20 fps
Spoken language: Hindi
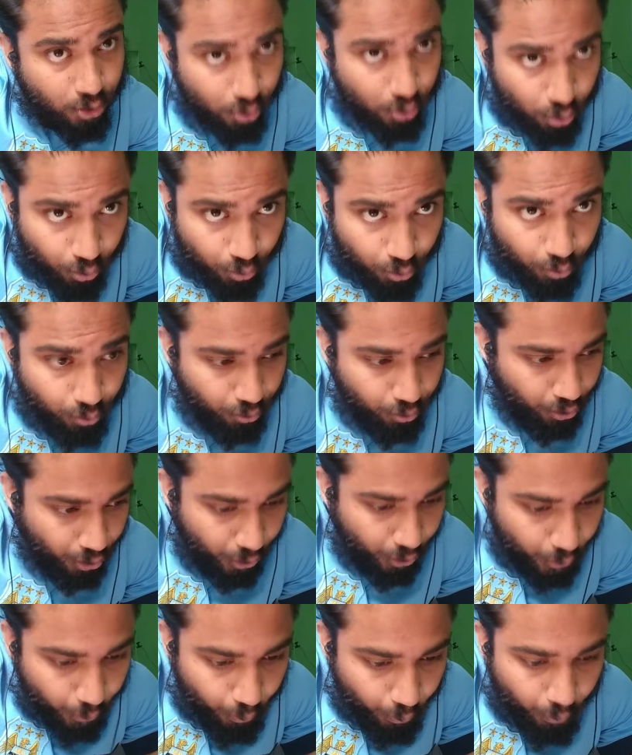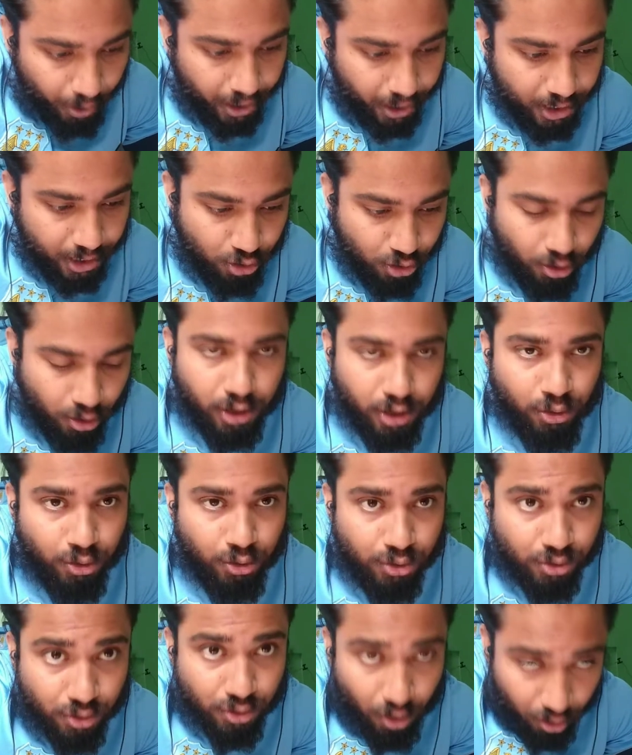सो डू एन्जॉय दो
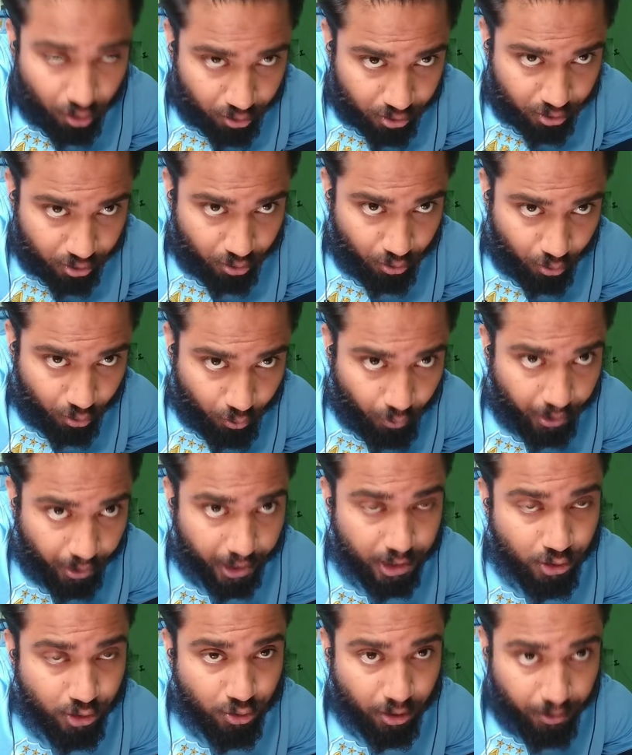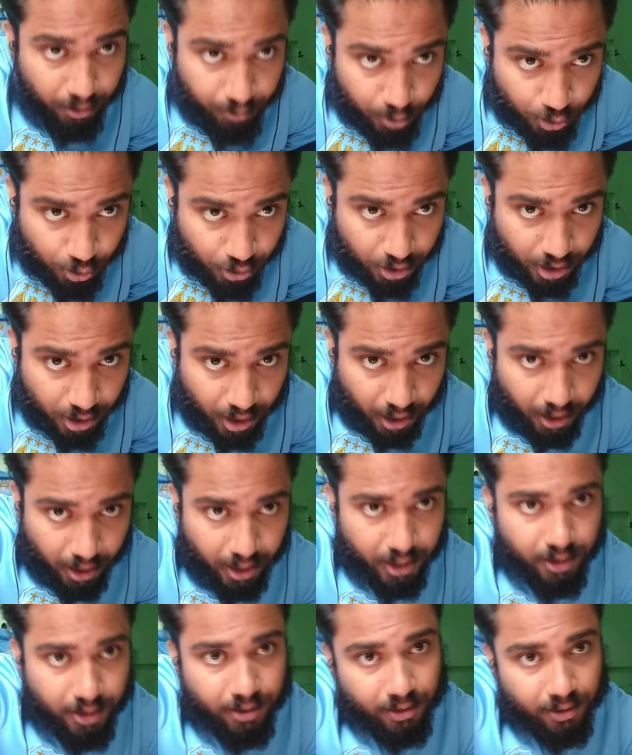सॉन्ग्स डू एन्जॉय म्यूज़िक
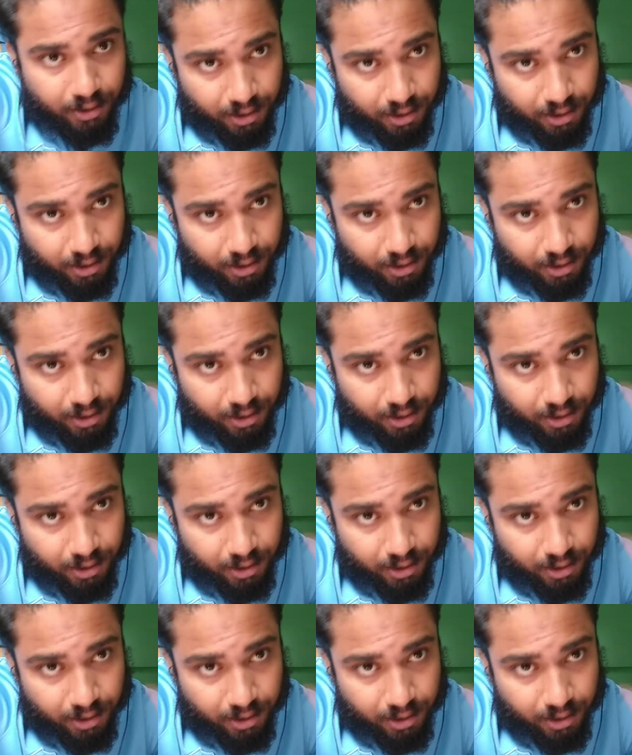एंड